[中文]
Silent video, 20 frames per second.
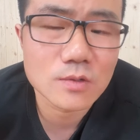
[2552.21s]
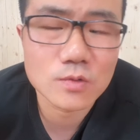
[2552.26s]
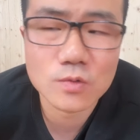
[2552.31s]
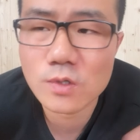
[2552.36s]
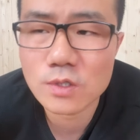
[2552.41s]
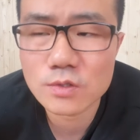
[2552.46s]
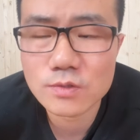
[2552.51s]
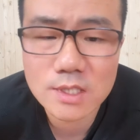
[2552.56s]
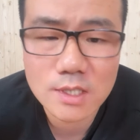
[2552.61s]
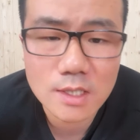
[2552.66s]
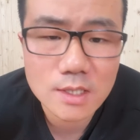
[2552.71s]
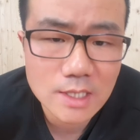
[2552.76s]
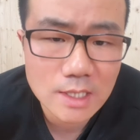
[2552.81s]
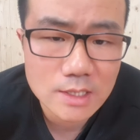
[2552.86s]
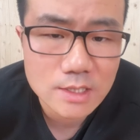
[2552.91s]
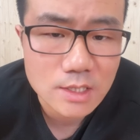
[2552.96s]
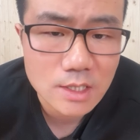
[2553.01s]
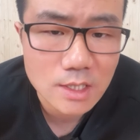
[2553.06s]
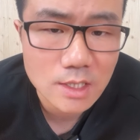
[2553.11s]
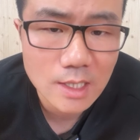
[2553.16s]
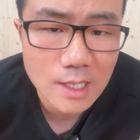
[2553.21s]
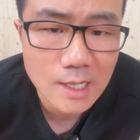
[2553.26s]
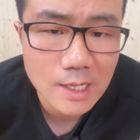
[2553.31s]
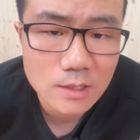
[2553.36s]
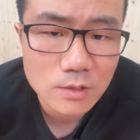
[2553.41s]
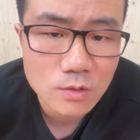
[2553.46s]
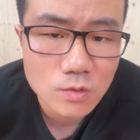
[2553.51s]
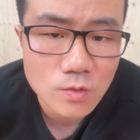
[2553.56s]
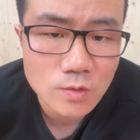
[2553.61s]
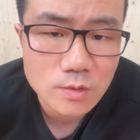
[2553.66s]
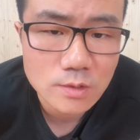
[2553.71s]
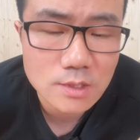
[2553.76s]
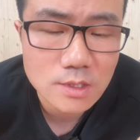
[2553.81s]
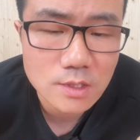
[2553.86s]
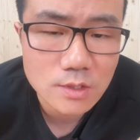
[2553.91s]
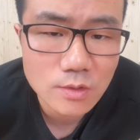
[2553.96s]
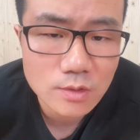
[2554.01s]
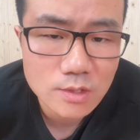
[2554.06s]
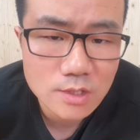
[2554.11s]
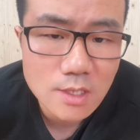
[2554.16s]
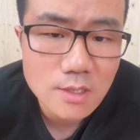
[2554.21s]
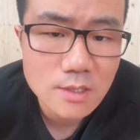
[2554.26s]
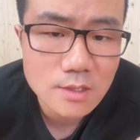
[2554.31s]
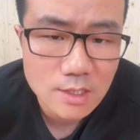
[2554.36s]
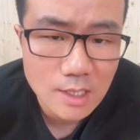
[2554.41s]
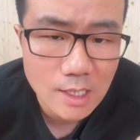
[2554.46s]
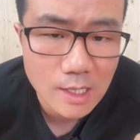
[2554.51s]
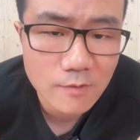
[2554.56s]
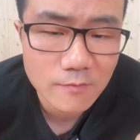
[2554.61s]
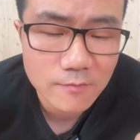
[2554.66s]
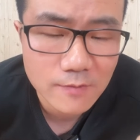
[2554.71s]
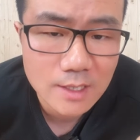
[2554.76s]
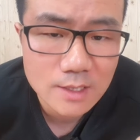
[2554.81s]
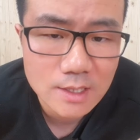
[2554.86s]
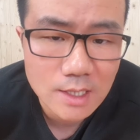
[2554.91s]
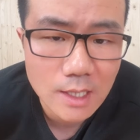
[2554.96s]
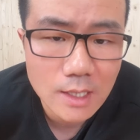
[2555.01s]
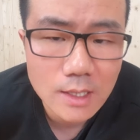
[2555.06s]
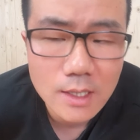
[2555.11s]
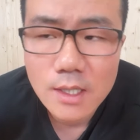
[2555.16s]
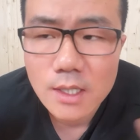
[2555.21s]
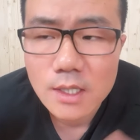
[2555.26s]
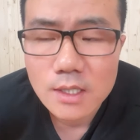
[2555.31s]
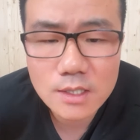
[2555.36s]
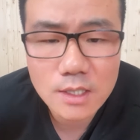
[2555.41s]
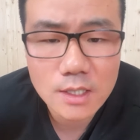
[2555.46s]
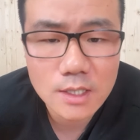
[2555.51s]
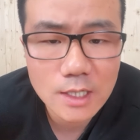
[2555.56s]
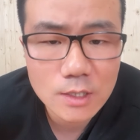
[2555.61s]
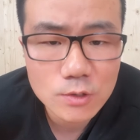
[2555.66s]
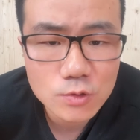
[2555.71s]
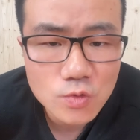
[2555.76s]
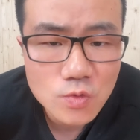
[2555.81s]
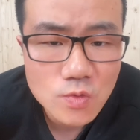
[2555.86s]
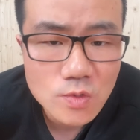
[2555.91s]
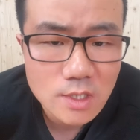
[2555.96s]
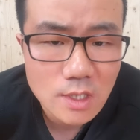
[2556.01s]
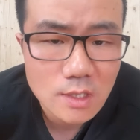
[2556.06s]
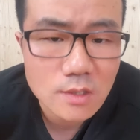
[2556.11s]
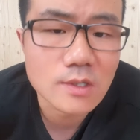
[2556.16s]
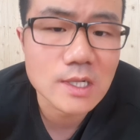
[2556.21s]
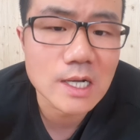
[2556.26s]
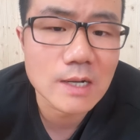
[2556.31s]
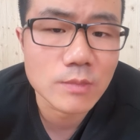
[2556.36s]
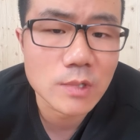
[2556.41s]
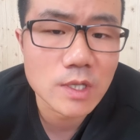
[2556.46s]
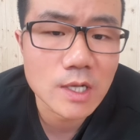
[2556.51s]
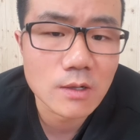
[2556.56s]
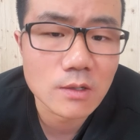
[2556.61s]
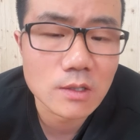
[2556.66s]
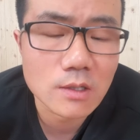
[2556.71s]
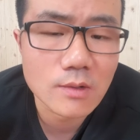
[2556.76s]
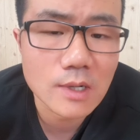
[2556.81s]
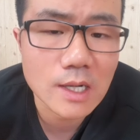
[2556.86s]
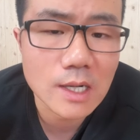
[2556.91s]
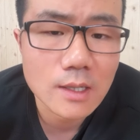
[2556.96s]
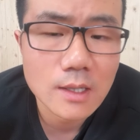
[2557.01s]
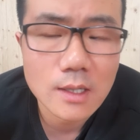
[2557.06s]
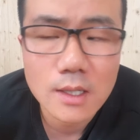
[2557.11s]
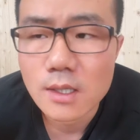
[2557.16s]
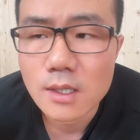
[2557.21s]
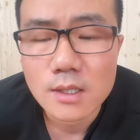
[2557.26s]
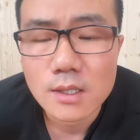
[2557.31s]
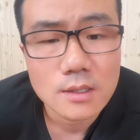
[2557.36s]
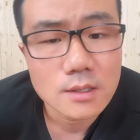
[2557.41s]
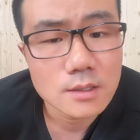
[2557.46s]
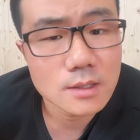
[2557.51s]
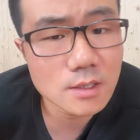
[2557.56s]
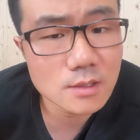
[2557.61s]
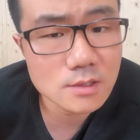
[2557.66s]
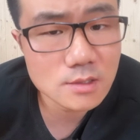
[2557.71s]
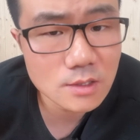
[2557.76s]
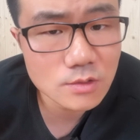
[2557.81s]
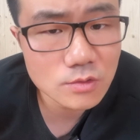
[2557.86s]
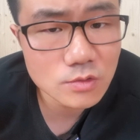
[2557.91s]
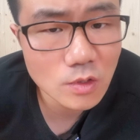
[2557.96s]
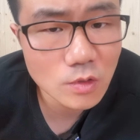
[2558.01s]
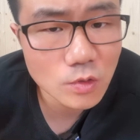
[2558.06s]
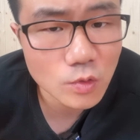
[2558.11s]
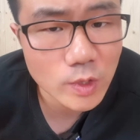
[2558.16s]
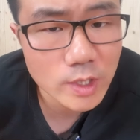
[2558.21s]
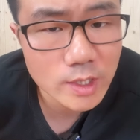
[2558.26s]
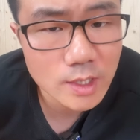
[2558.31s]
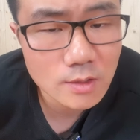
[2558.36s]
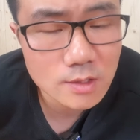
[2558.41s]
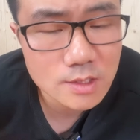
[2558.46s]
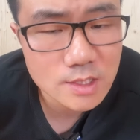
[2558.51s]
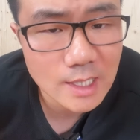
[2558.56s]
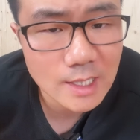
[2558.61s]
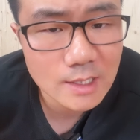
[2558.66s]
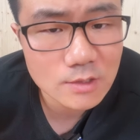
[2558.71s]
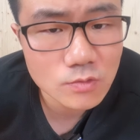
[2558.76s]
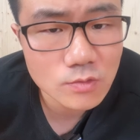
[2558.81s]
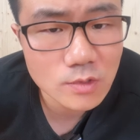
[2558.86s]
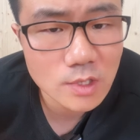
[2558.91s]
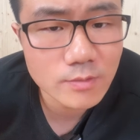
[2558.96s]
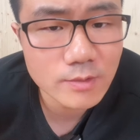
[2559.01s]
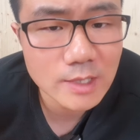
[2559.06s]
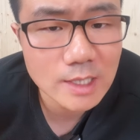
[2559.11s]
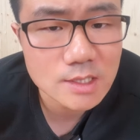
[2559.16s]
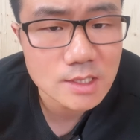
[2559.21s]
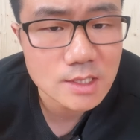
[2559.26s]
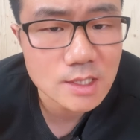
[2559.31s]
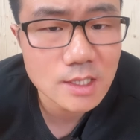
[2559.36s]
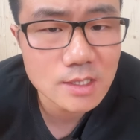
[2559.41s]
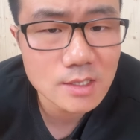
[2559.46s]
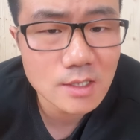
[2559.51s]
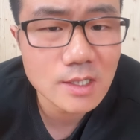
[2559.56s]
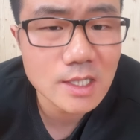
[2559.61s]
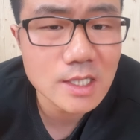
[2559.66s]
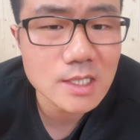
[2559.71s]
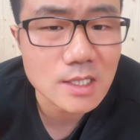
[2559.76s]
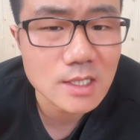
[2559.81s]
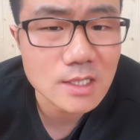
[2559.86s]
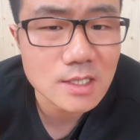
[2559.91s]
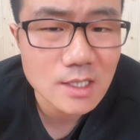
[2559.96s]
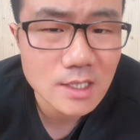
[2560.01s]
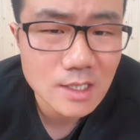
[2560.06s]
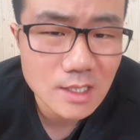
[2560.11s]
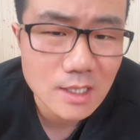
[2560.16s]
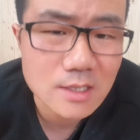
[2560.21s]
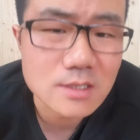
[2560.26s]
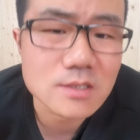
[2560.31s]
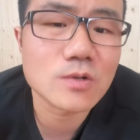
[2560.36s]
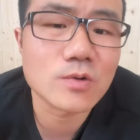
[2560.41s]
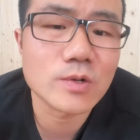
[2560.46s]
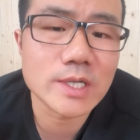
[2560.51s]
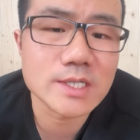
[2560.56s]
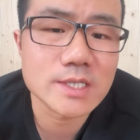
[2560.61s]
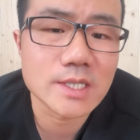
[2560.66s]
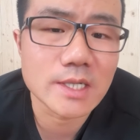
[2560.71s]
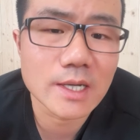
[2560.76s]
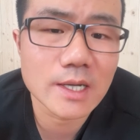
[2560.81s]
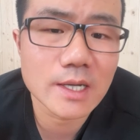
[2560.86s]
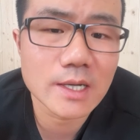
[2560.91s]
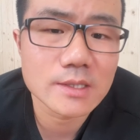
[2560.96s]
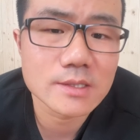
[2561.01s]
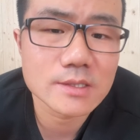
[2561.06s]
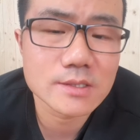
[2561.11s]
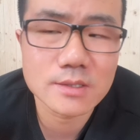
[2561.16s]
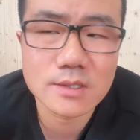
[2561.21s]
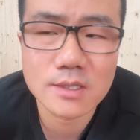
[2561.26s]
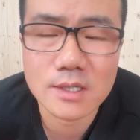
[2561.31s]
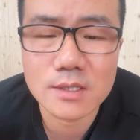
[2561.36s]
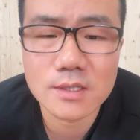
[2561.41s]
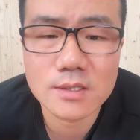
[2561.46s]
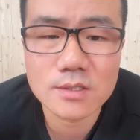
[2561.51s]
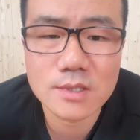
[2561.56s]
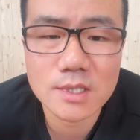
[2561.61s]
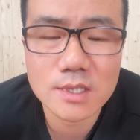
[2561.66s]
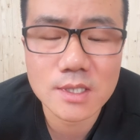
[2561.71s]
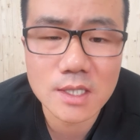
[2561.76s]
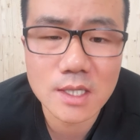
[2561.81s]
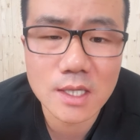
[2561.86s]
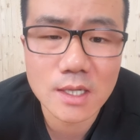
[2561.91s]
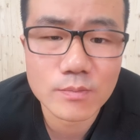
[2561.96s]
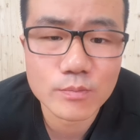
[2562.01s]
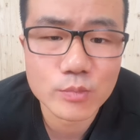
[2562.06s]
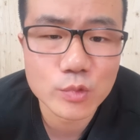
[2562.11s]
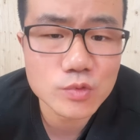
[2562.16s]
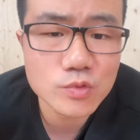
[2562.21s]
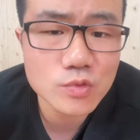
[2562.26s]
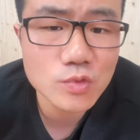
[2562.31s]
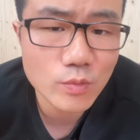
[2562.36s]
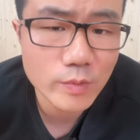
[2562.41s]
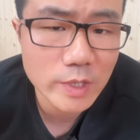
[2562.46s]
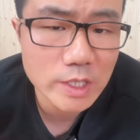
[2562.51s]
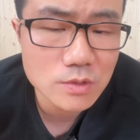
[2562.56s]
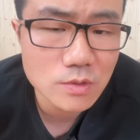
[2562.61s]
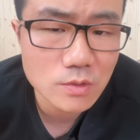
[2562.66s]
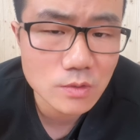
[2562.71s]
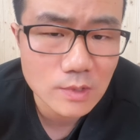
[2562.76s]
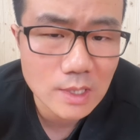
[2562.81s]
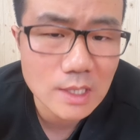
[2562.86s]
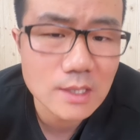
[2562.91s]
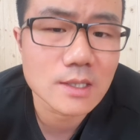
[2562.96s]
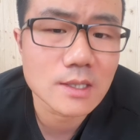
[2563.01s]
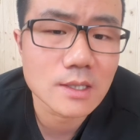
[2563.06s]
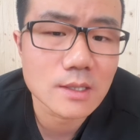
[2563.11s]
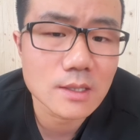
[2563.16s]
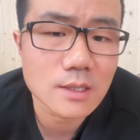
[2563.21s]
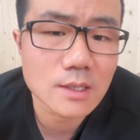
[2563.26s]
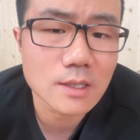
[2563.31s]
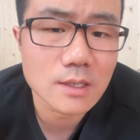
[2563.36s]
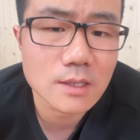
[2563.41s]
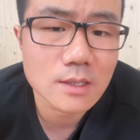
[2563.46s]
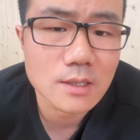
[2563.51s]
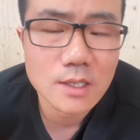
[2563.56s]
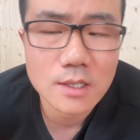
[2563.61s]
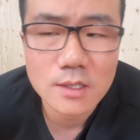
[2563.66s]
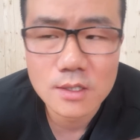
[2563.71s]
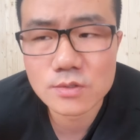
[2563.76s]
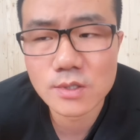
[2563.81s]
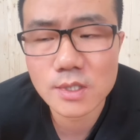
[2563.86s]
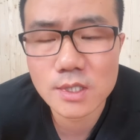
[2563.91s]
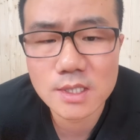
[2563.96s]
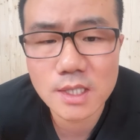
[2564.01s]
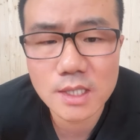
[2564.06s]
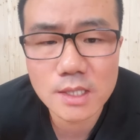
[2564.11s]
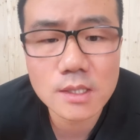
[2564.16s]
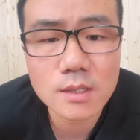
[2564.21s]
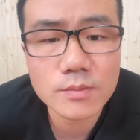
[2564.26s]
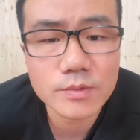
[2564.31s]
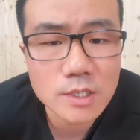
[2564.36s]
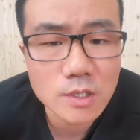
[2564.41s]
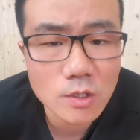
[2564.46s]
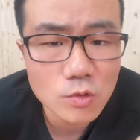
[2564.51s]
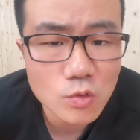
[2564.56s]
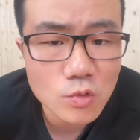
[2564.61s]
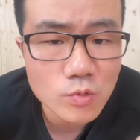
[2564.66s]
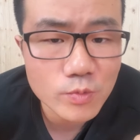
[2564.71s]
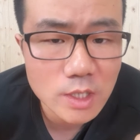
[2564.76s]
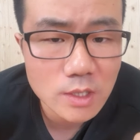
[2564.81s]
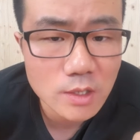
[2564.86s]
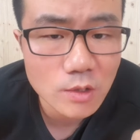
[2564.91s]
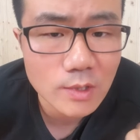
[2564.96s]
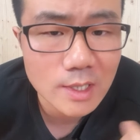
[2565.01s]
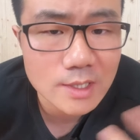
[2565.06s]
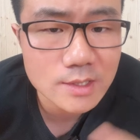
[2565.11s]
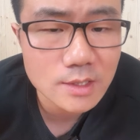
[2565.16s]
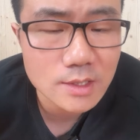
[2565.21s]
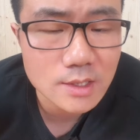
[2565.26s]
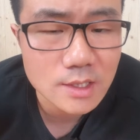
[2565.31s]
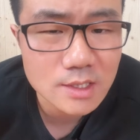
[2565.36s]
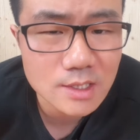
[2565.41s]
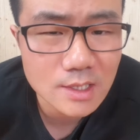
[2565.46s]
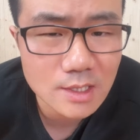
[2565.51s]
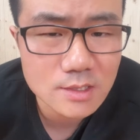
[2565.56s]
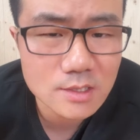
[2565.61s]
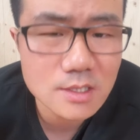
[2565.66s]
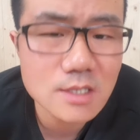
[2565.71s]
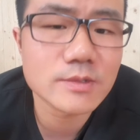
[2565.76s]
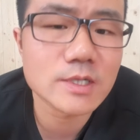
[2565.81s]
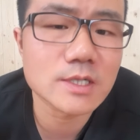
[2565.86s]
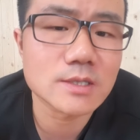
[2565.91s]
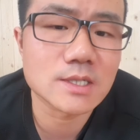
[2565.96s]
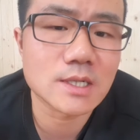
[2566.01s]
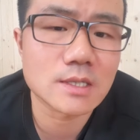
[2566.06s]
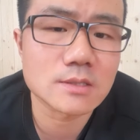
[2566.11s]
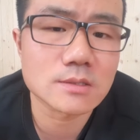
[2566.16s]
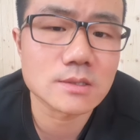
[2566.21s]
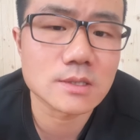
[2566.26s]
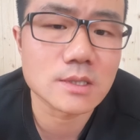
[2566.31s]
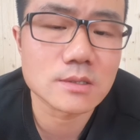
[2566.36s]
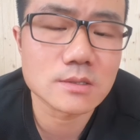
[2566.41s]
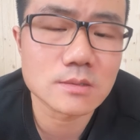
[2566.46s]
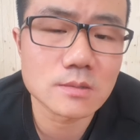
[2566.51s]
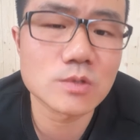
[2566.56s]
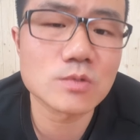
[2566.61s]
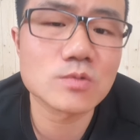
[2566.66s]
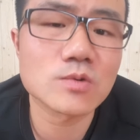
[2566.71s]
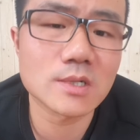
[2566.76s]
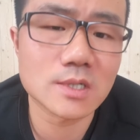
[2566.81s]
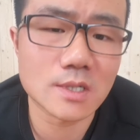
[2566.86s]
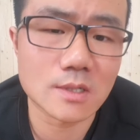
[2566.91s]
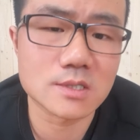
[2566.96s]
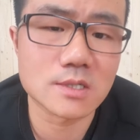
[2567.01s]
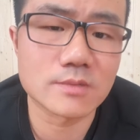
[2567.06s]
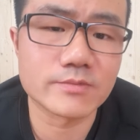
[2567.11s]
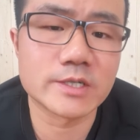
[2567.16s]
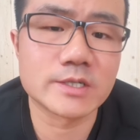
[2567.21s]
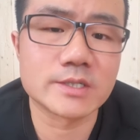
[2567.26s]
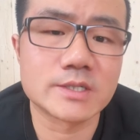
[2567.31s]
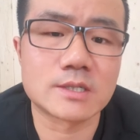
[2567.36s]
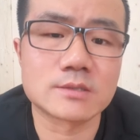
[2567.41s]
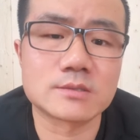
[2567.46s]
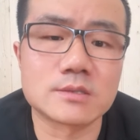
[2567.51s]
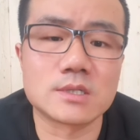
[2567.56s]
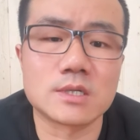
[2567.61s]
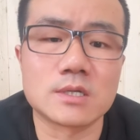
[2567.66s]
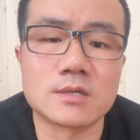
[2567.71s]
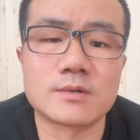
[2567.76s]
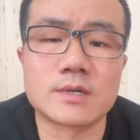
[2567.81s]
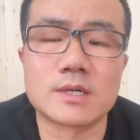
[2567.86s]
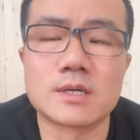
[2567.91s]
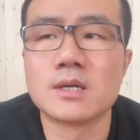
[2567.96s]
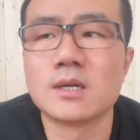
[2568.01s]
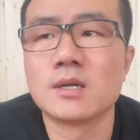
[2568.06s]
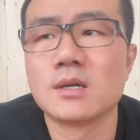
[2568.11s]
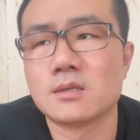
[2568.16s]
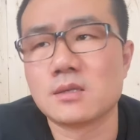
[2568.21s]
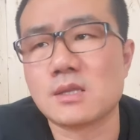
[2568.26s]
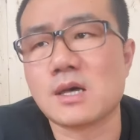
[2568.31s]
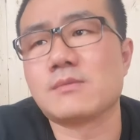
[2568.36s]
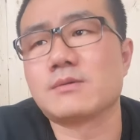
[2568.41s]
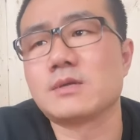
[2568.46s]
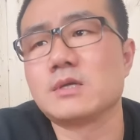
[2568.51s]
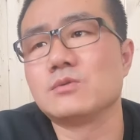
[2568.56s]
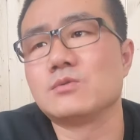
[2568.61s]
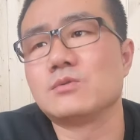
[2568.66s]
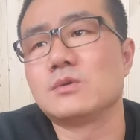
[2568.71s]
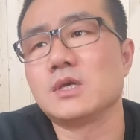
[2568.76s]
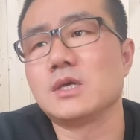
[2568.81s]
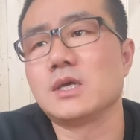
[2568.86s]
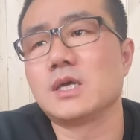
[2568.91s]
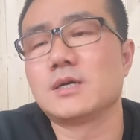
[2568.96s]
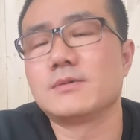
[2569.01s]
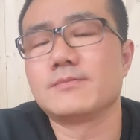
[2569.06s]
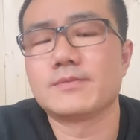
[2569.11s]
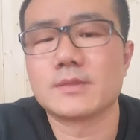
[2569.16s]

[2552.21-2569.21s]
如果说你在其他的公司，你就正常发展，你连中层都干不到的话，那真说回到家族里把企业交给你，你也是亏钱。就可能说你也不具备这种管理能力，所以在一个比较公平的环境，你先证明一下自己，是不是多少证明一下自己嘛？打拼努力，